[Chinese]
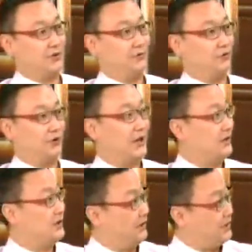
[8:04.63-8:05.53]
有时政府
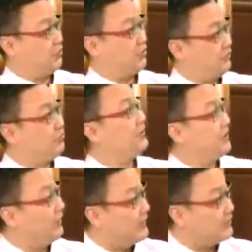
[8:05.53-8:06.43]
他可能这么做是不
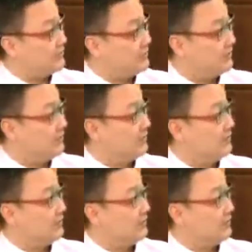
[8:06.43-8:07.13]
得已而为之。